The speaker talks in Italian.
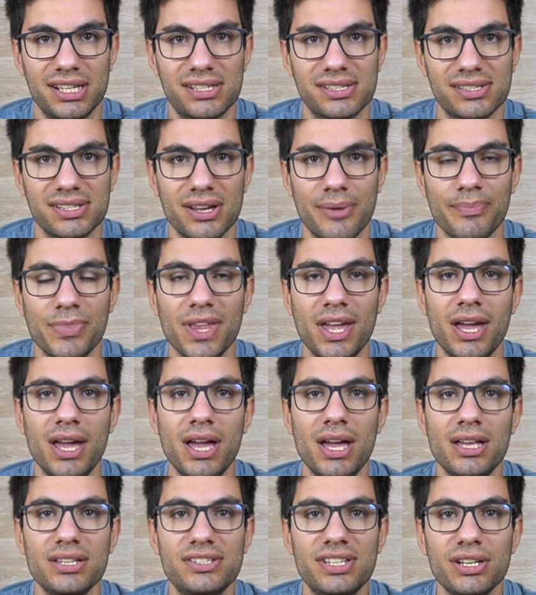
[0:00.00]
X?
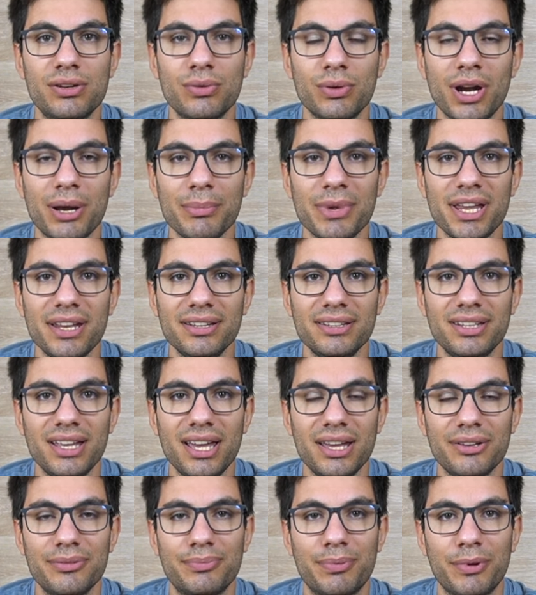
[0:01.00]

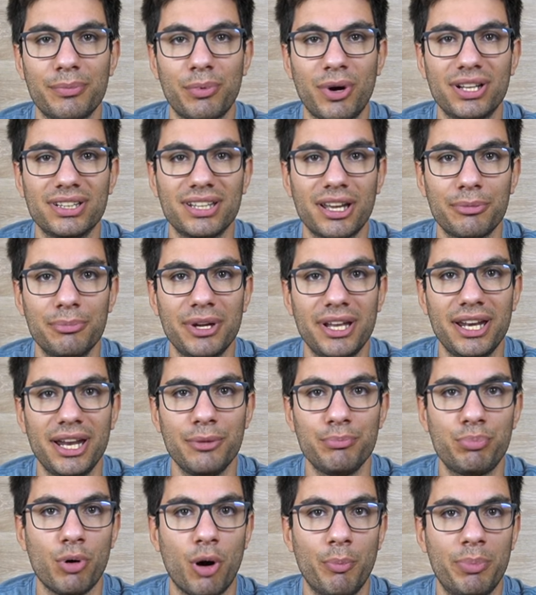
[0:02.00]
Sicuramente può andare bene
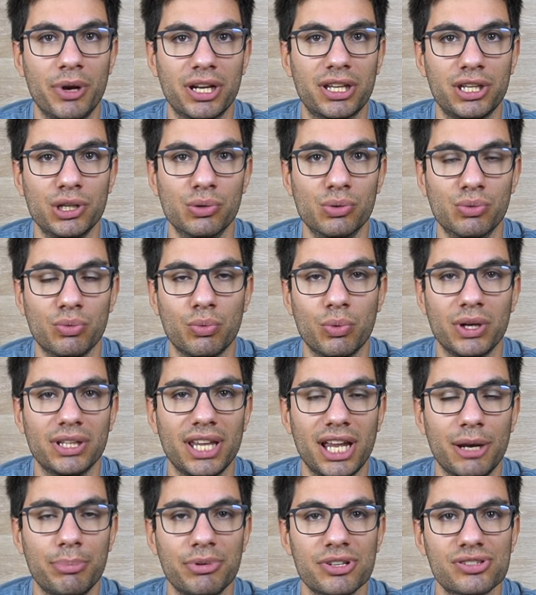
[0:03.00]
un po' per chiunque,
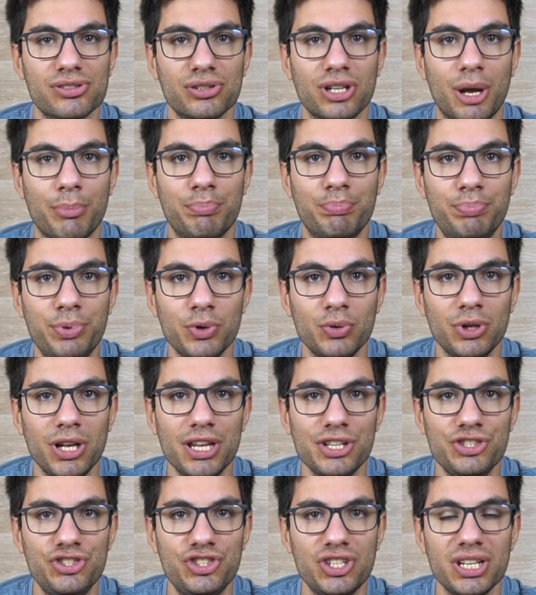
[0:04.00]
dalla persona più
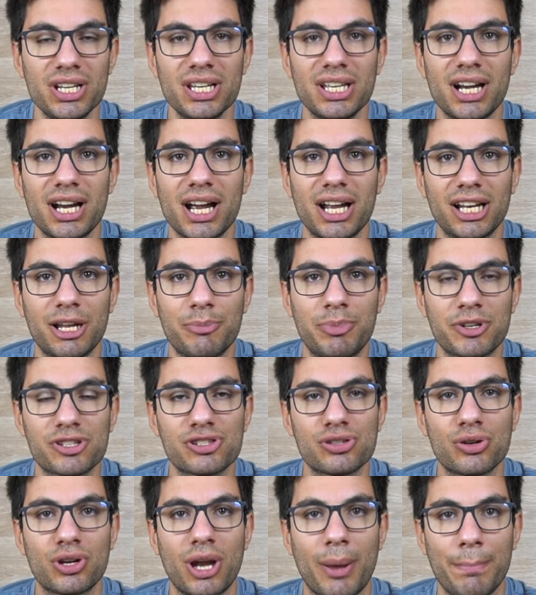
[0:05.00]
leggera alla
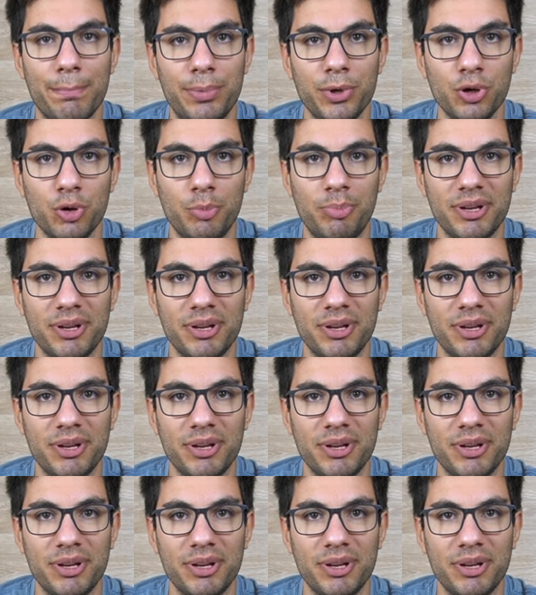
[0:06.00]
persona più